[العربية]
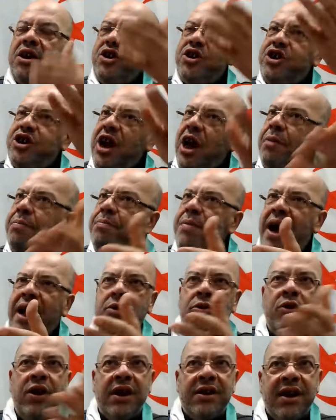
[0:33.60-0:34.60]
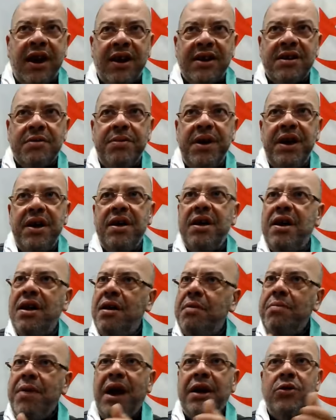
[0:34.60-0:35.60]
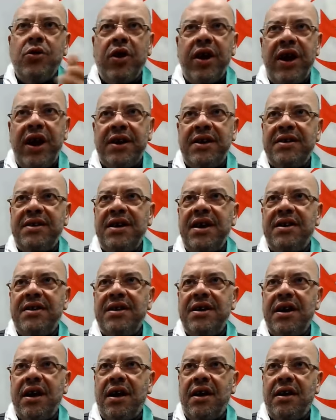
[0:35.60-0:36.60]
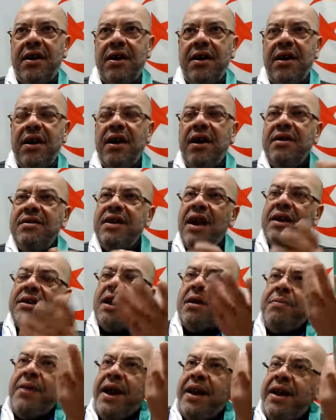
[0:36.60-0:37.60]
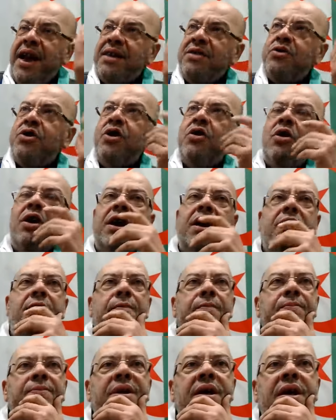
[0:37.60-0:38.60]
الشعب ما عنده ناطق رسمي ما عنده قياده سياسيه تهضر مع الناس واش يقول لك